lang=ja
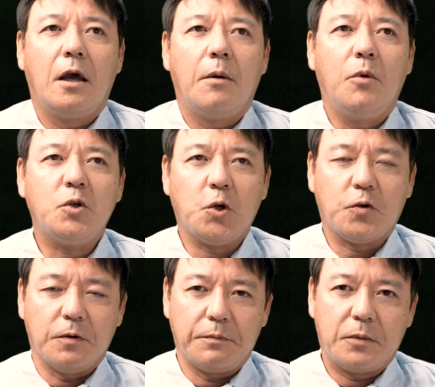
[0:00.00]
もう一
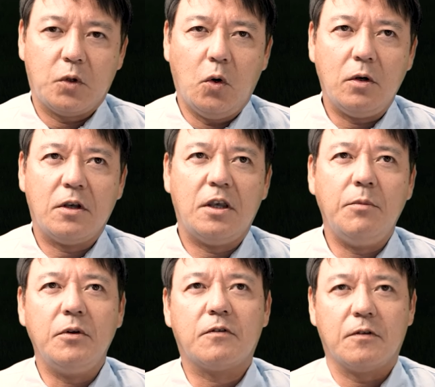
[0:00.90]
つ、突起
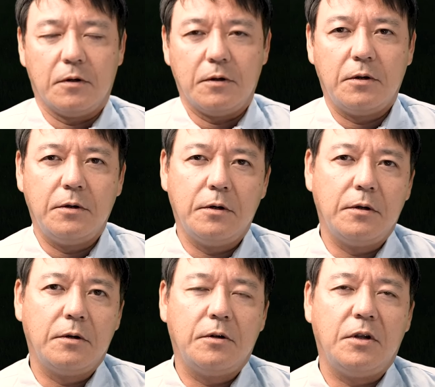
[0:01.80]
物
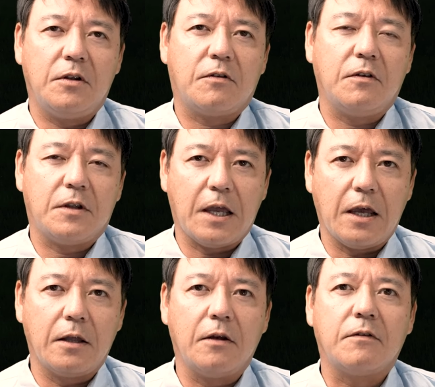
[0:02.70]
につい
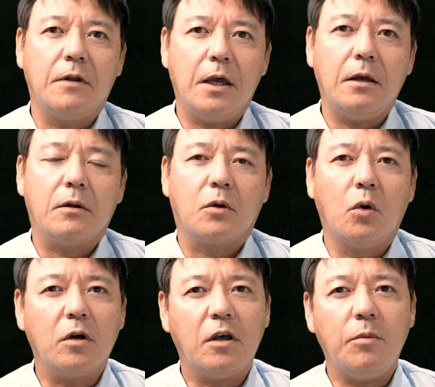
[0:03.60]
てですね、
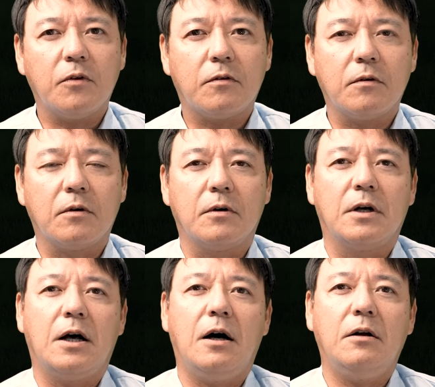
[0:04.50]
突起物
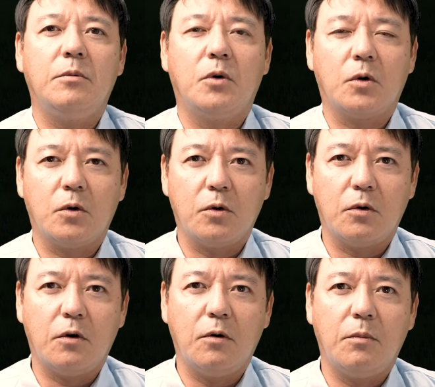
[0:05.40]
があるものの
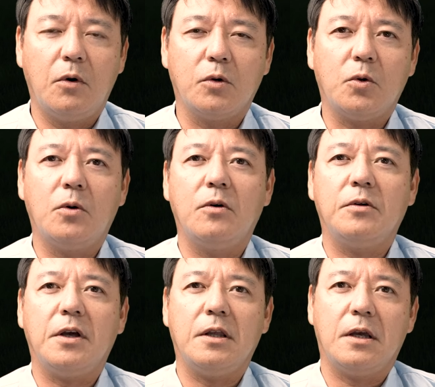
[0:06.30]
ドローンも登
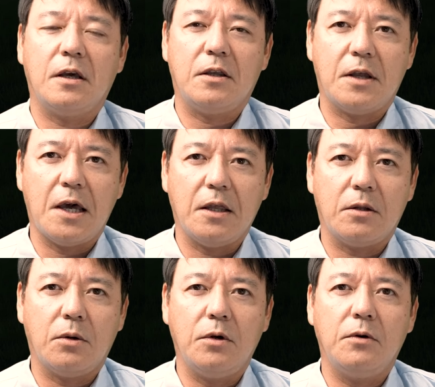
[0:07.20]
録できない機体
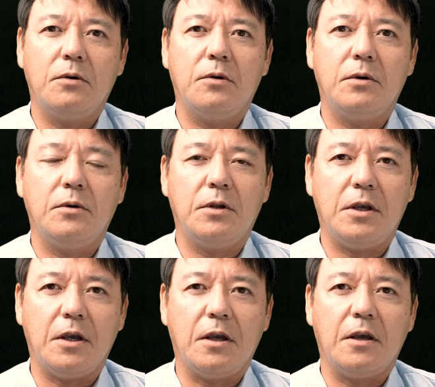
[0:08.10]
というふう
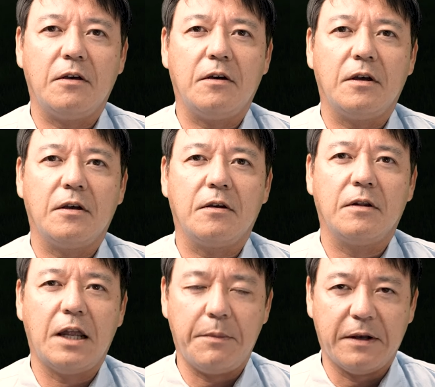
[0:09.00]
に
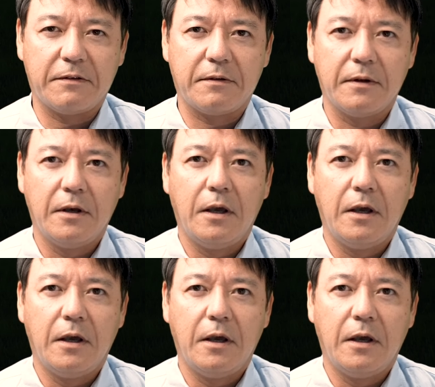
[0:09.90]
なります。